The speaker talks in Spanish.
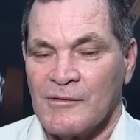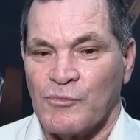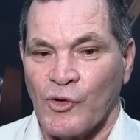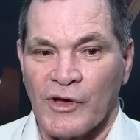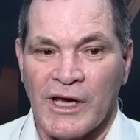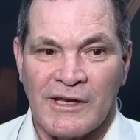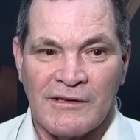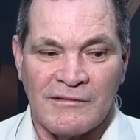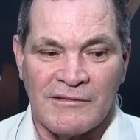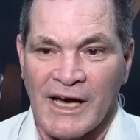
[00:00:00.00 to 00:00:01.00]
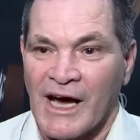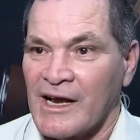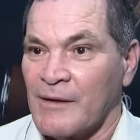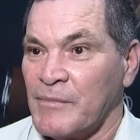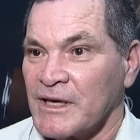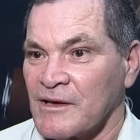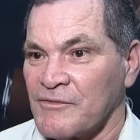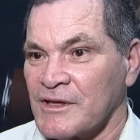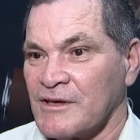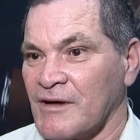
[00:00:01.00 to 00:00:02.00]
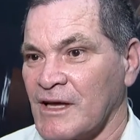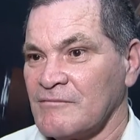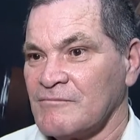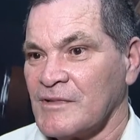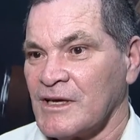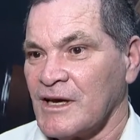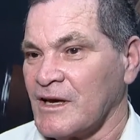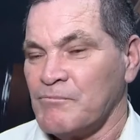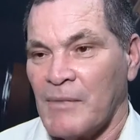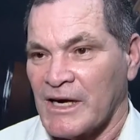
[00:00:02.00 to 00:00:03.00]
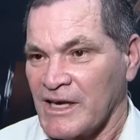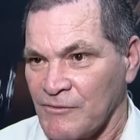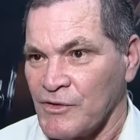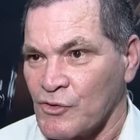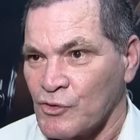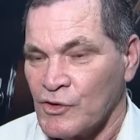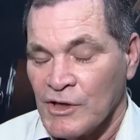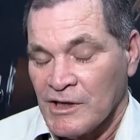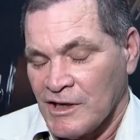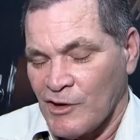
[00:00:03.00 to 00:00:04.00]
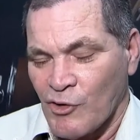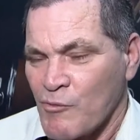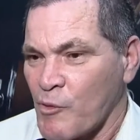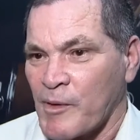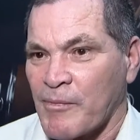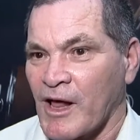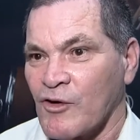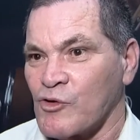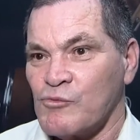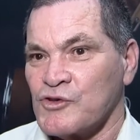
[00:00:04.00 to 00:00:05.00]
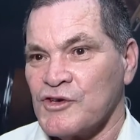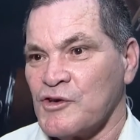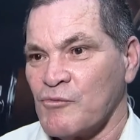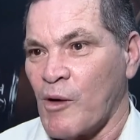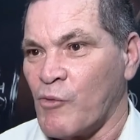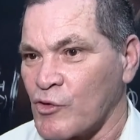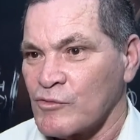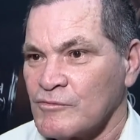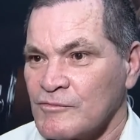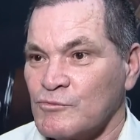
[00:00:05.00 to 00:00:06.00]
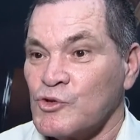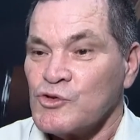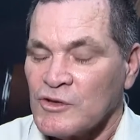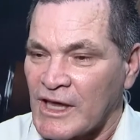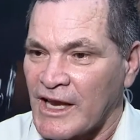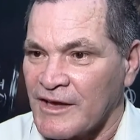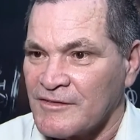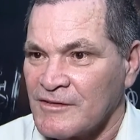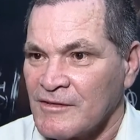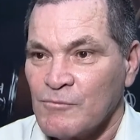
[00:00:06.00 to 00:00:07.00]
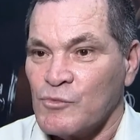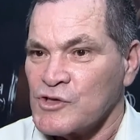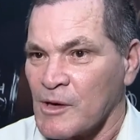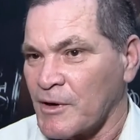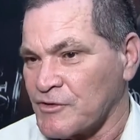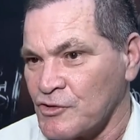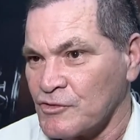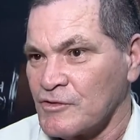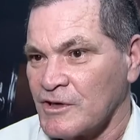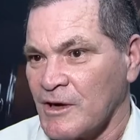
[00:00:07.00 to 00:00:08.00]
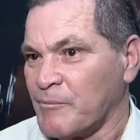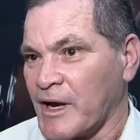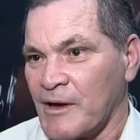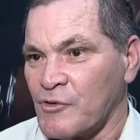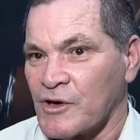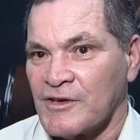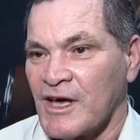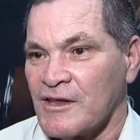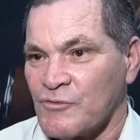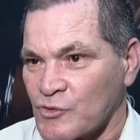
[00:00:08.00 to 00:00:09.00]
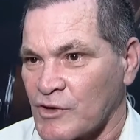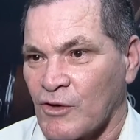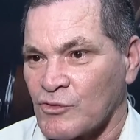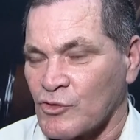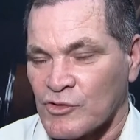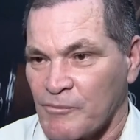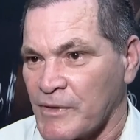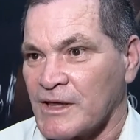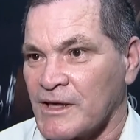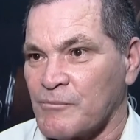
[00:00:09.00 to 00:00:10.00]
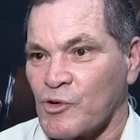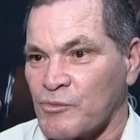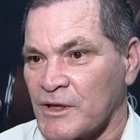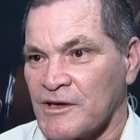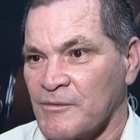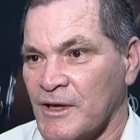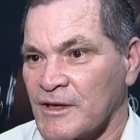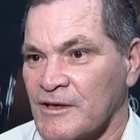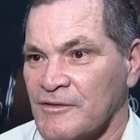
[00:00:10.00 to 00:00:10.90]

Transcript: Poder llegar al 20 festival es magnífico y lo hemos preparado con muchísimo amor, mucho interés, mucha pasión y esperemos que sea disfrutado totalmente por los participantes.